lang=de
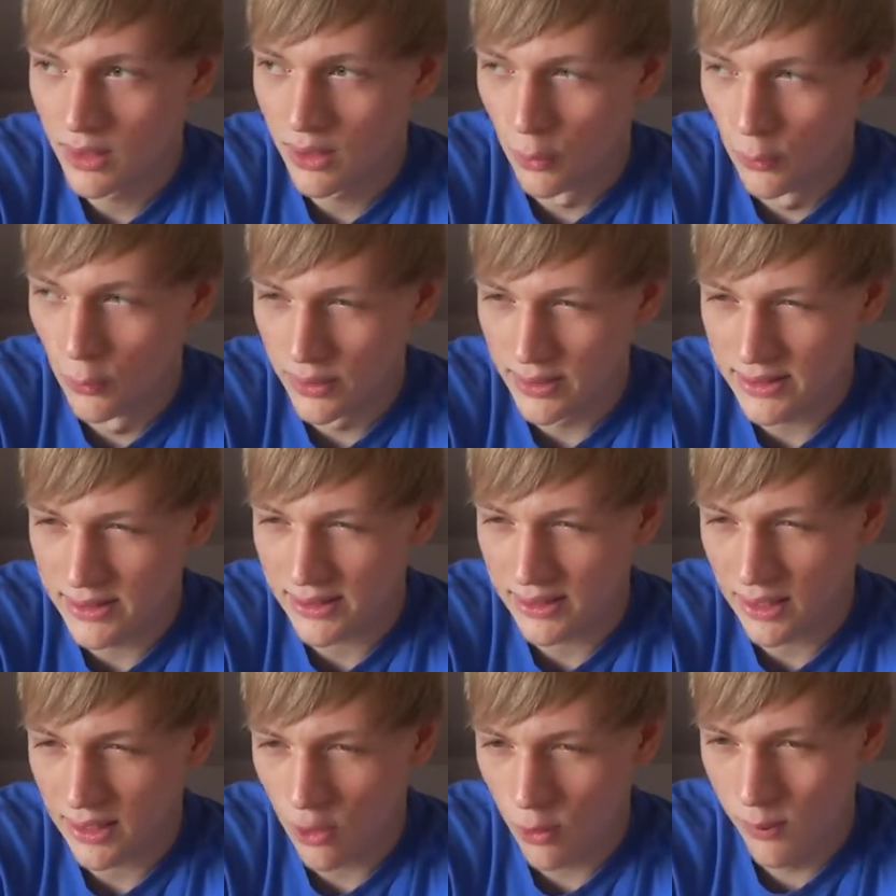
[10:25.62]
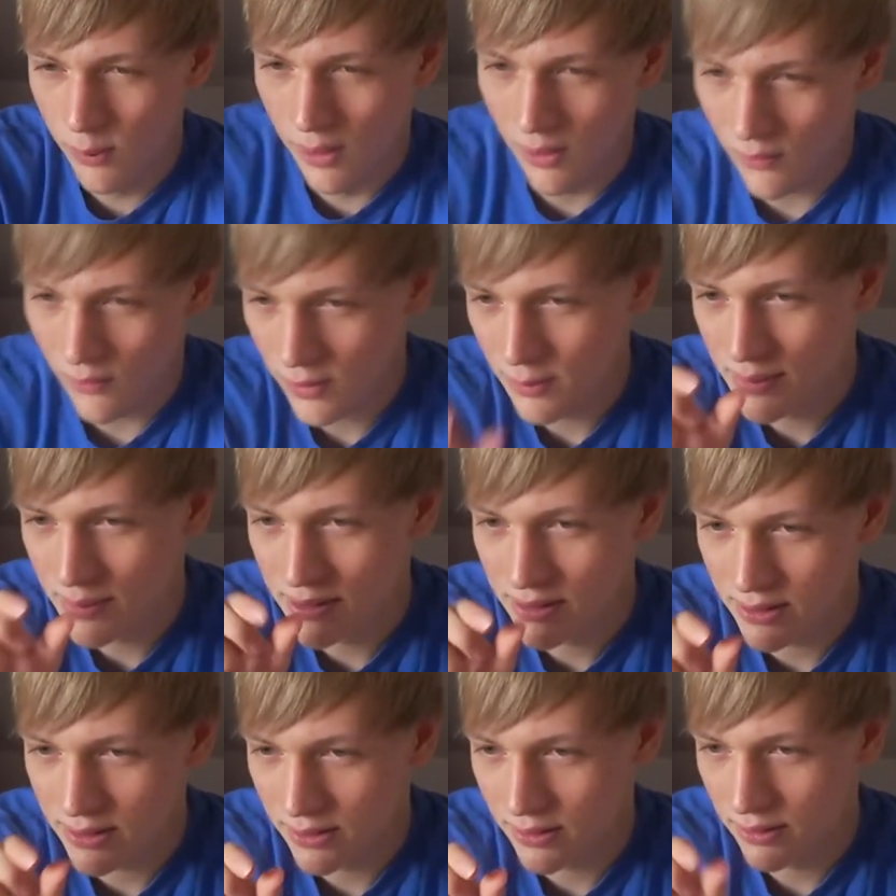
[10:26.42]
und ich glaube auch
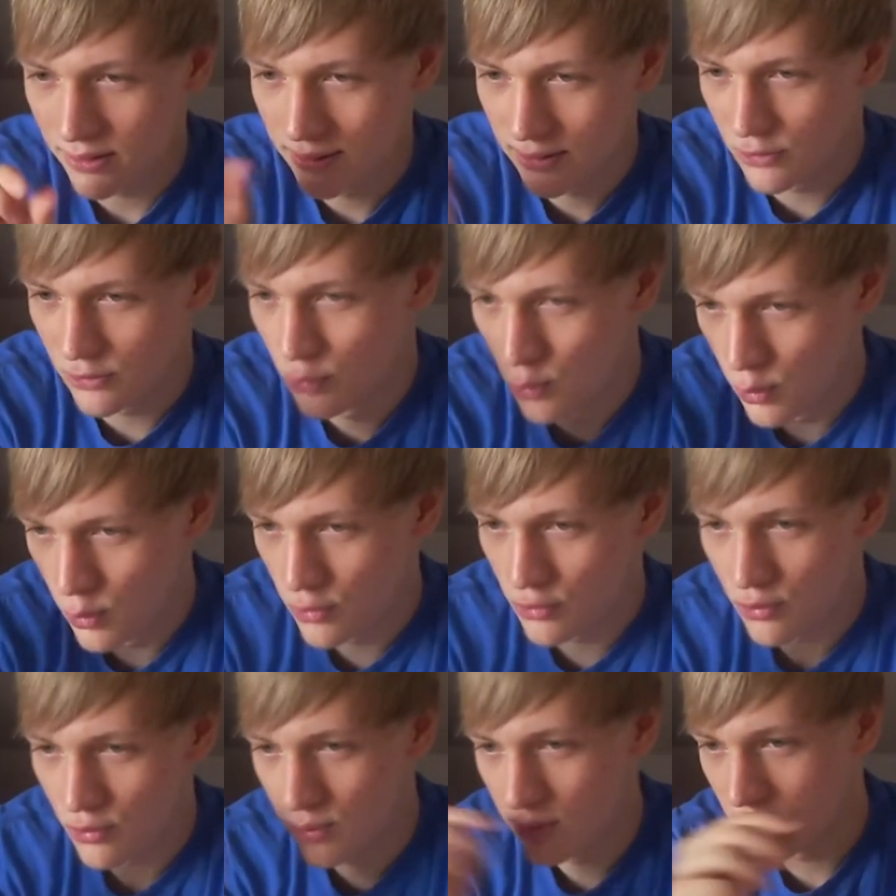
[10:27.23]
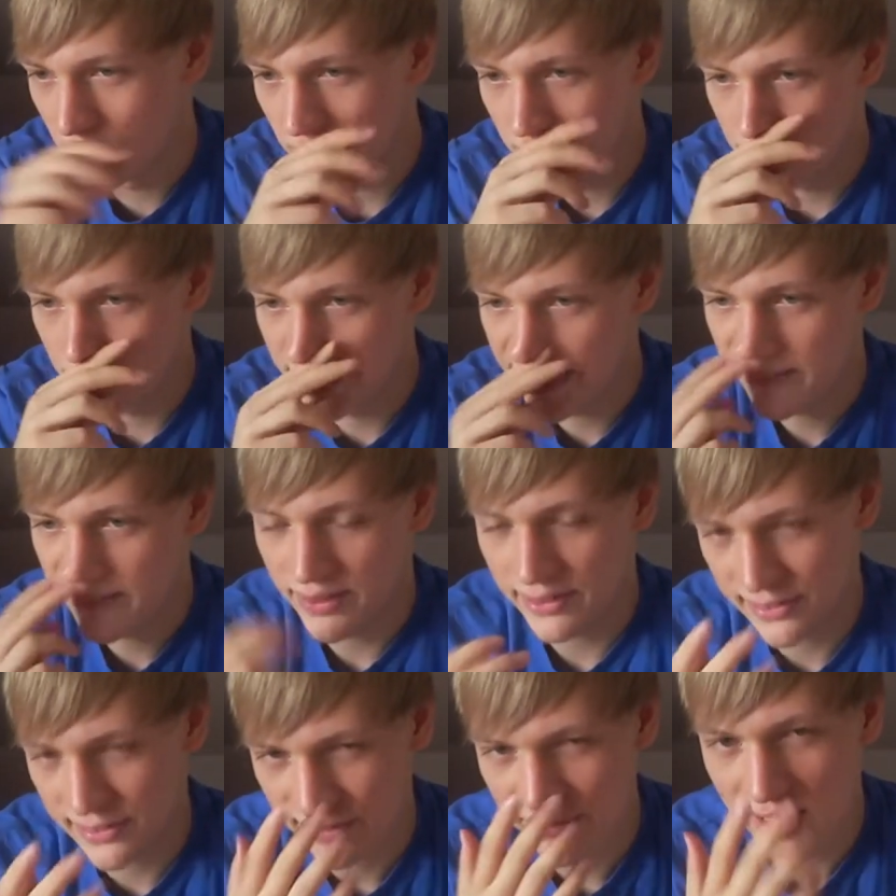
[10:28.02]
mit Juju und mit
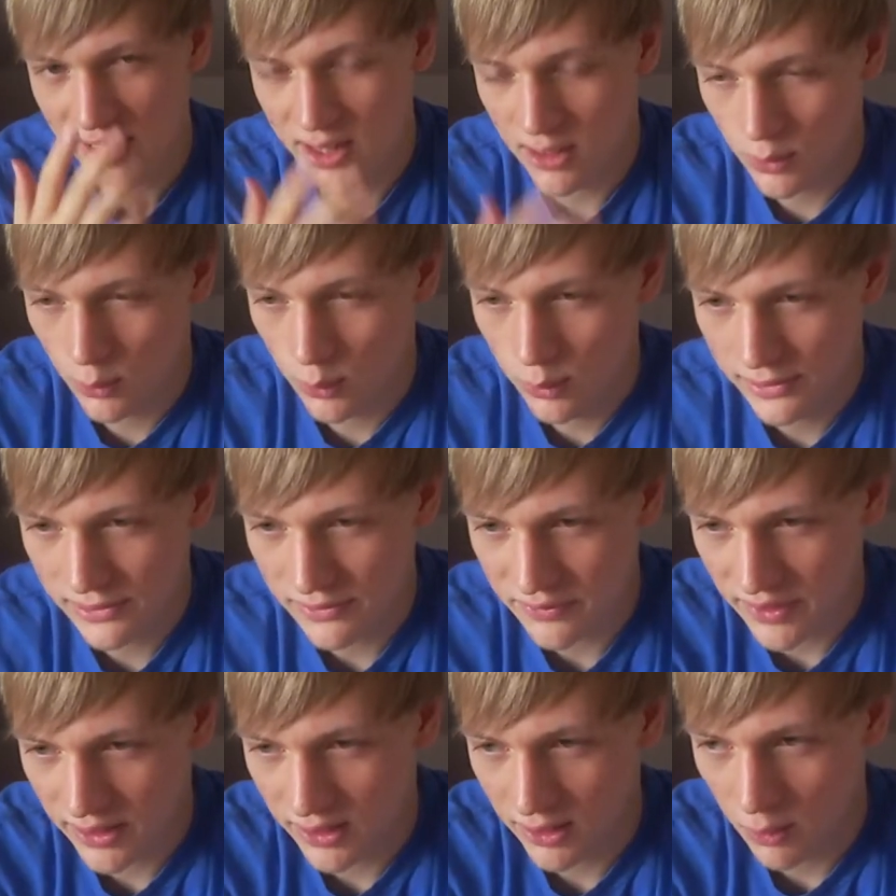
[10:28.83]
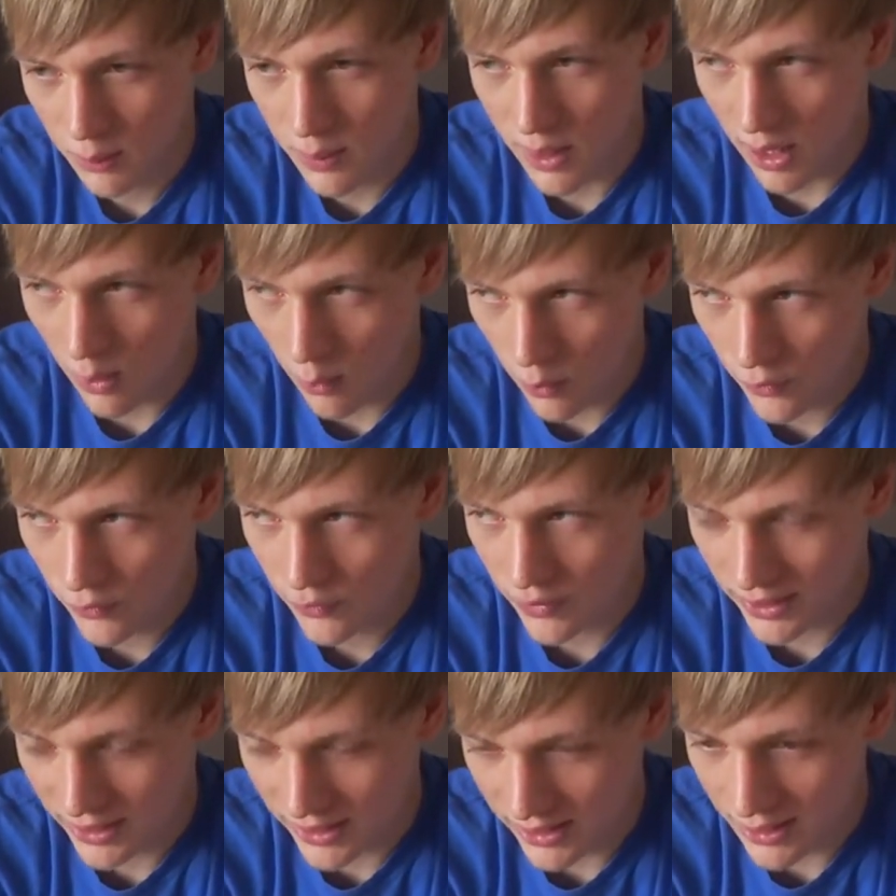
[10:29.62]
jeweils zwei U's war, glaube ich, auch
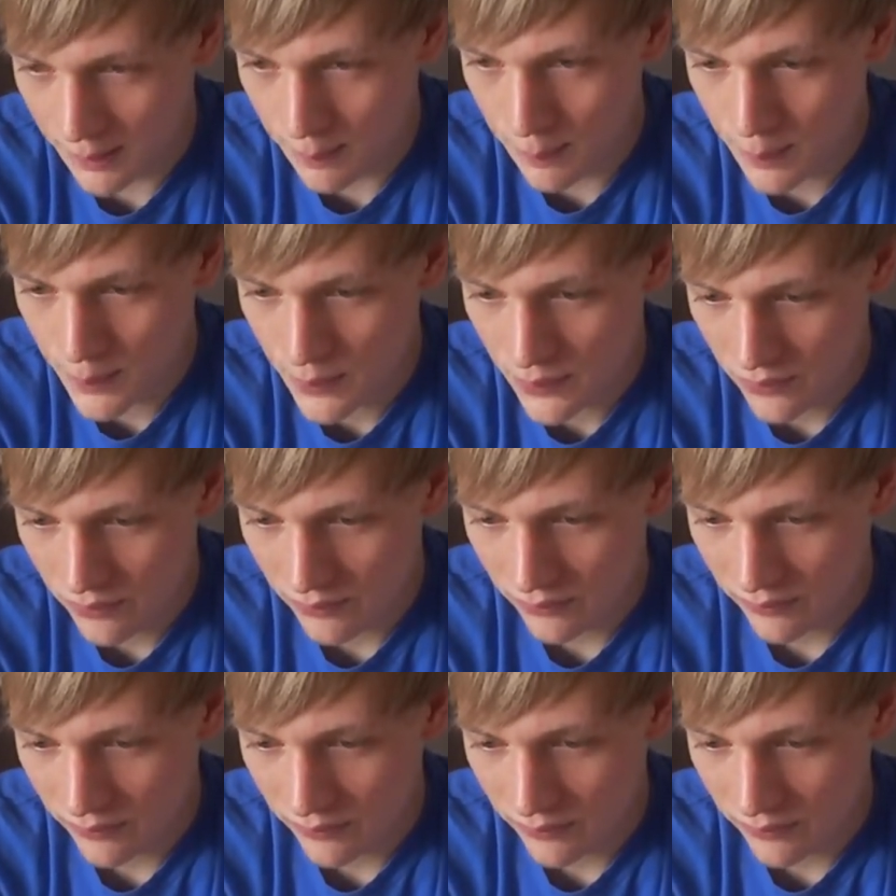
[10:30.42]
vergeben.